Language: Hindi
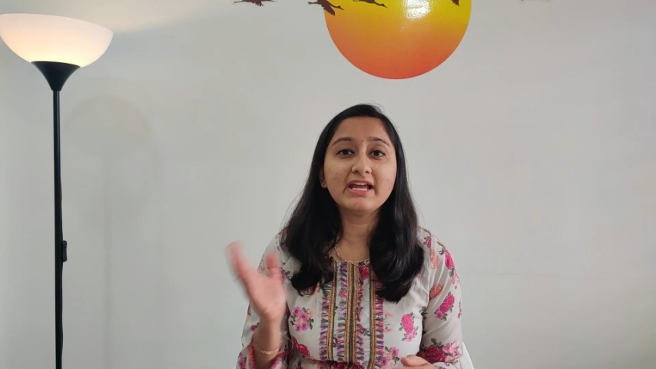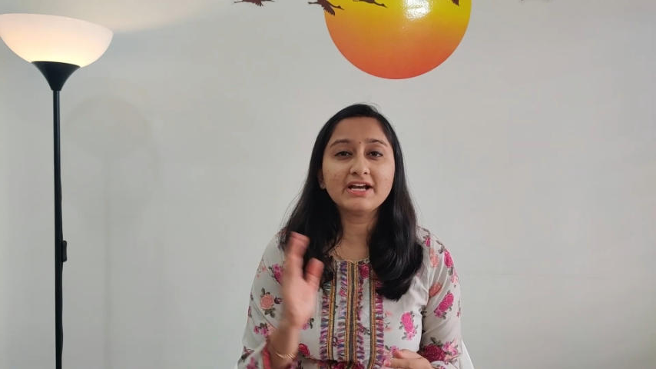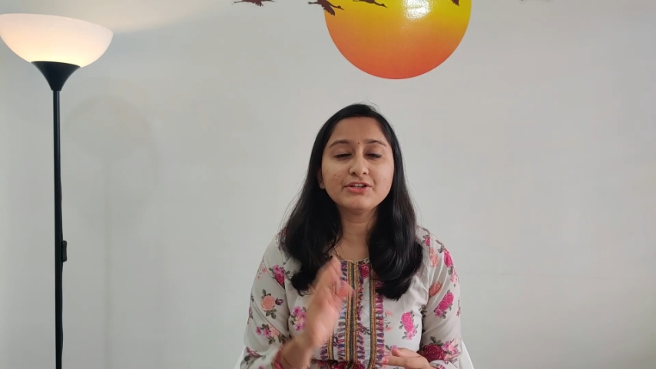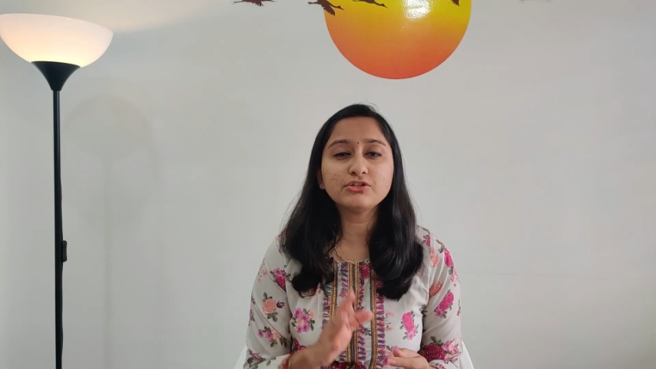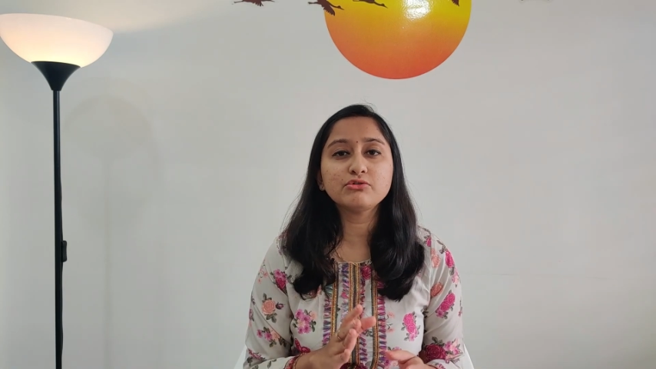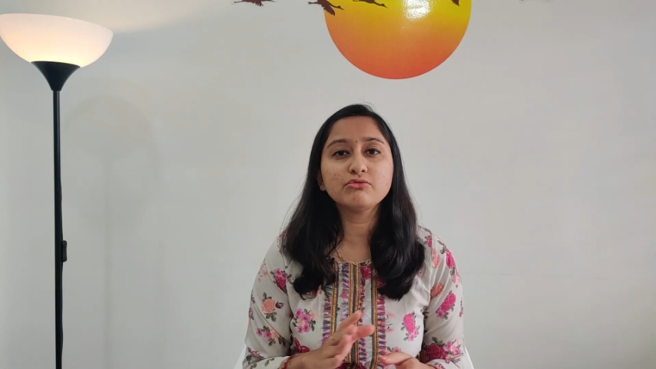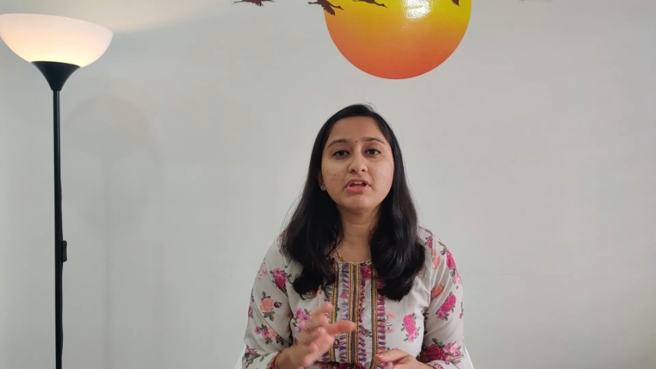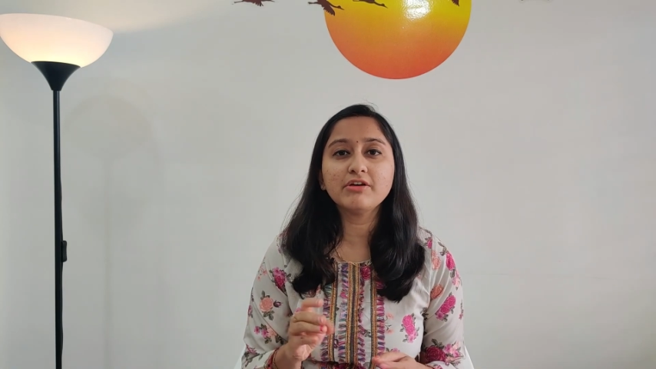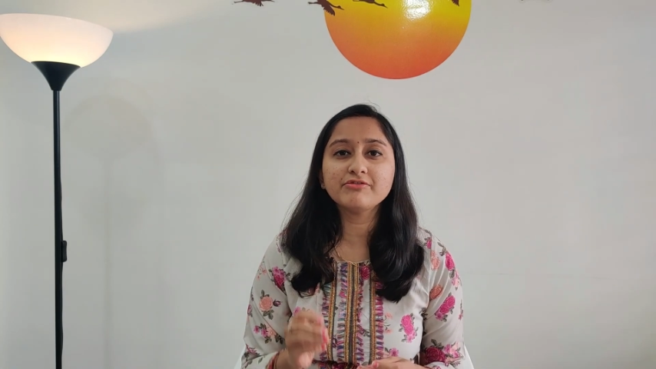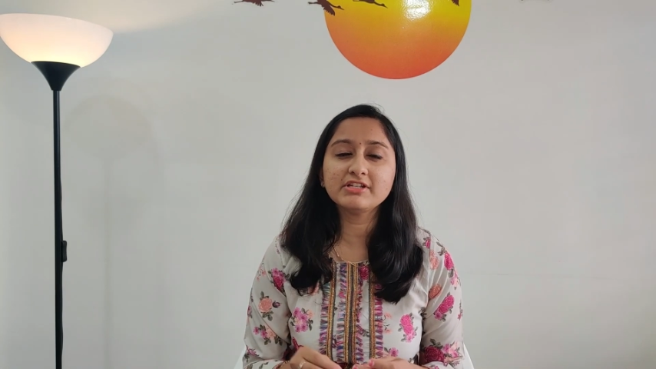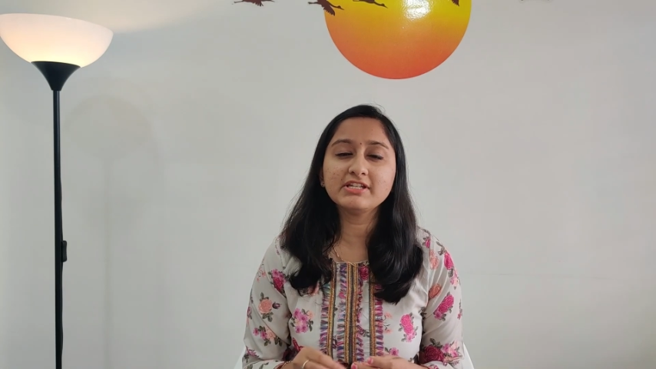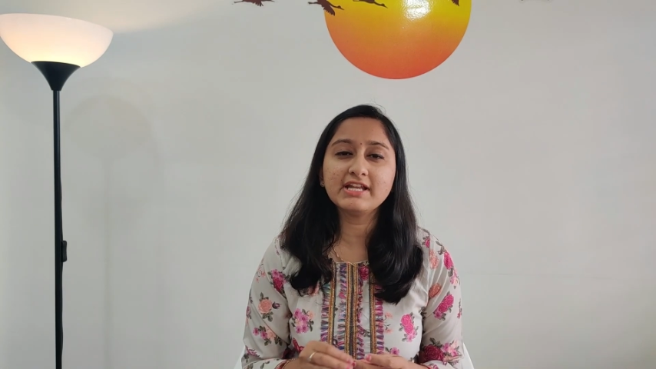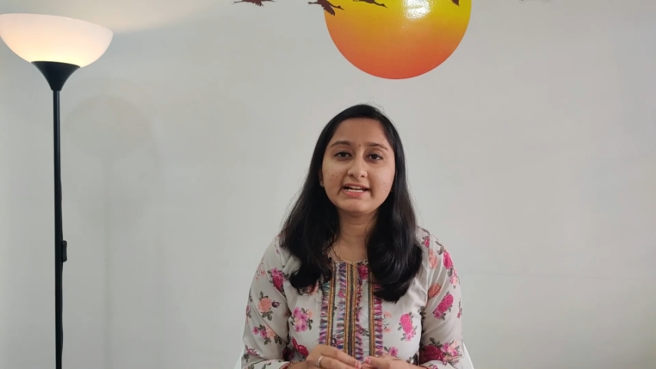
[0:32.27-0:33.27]
लास्ट
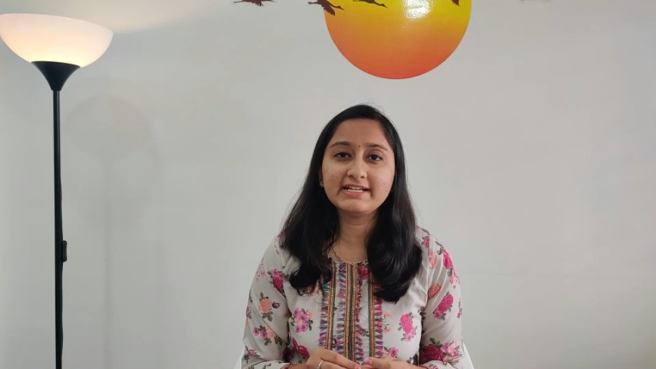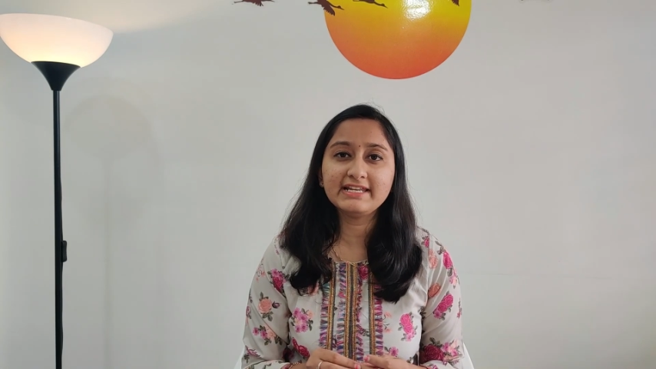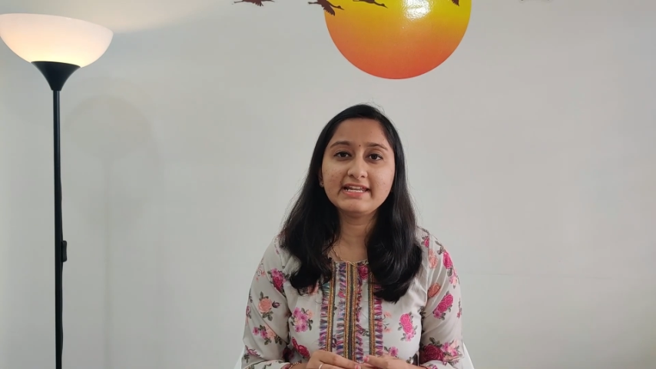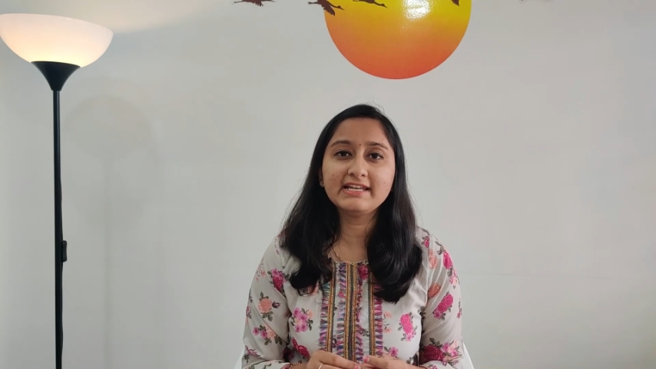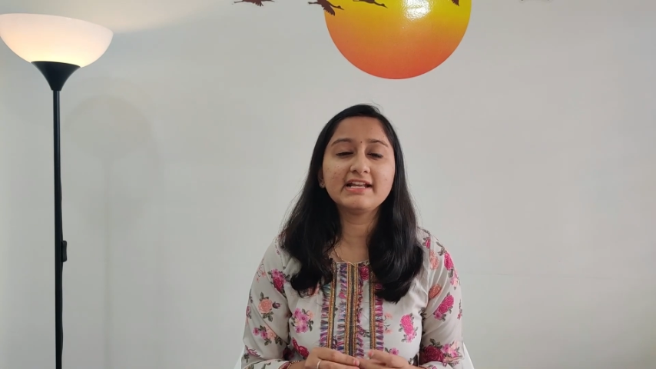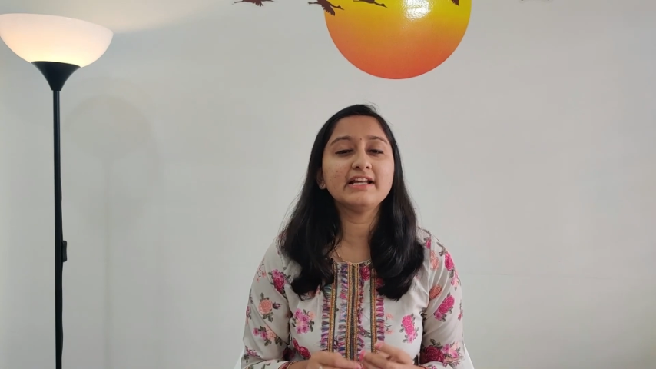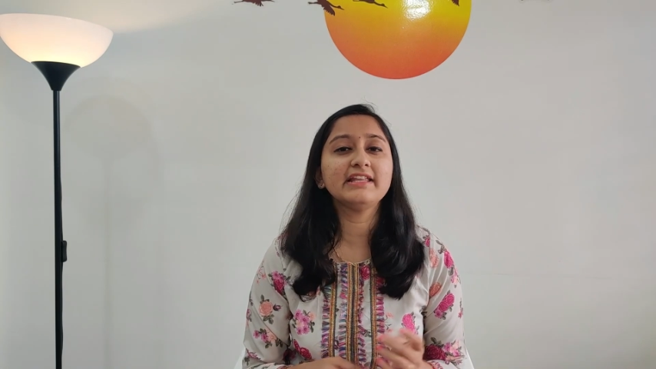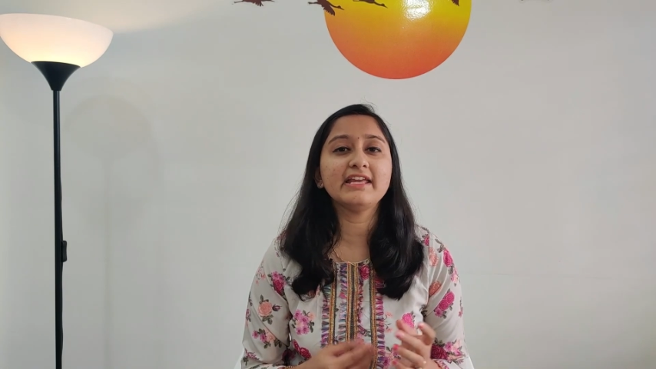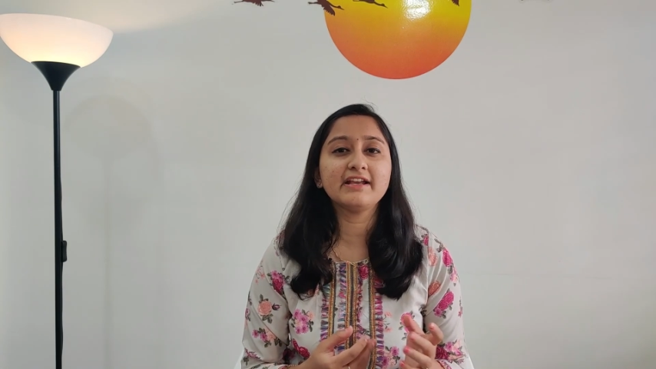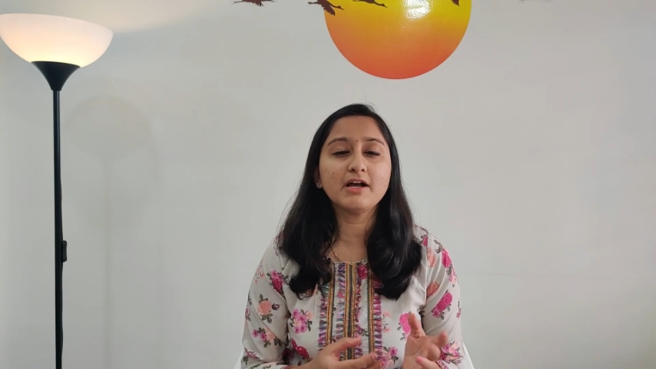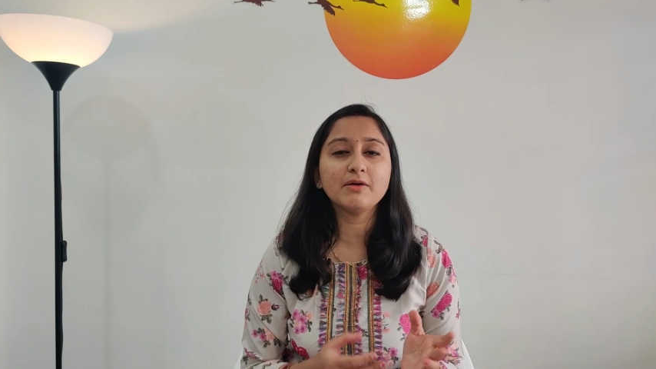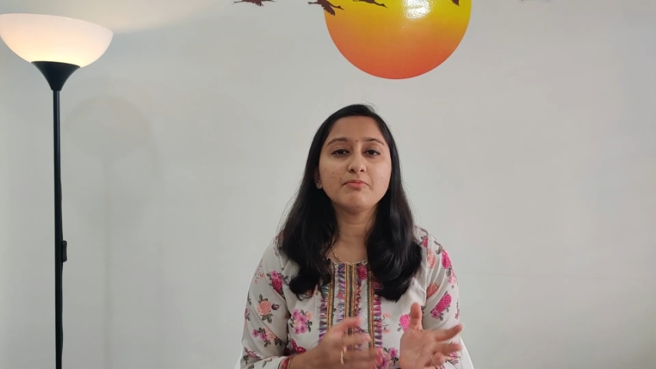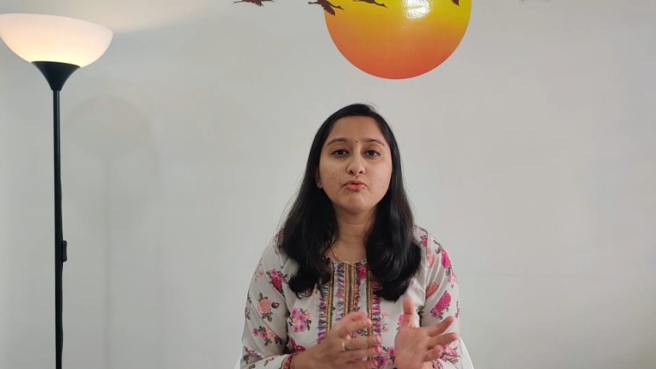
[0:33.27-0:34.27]
2019 का
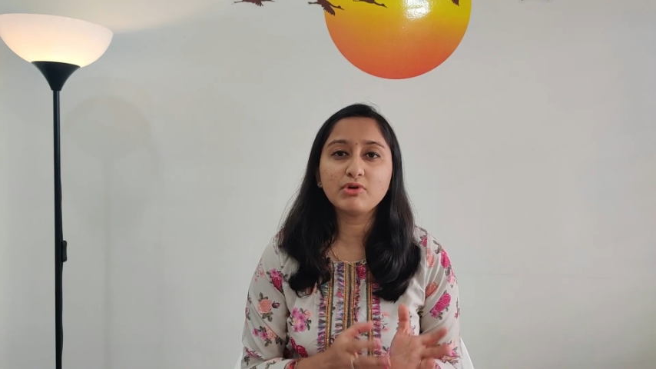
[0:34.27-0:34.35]
देखा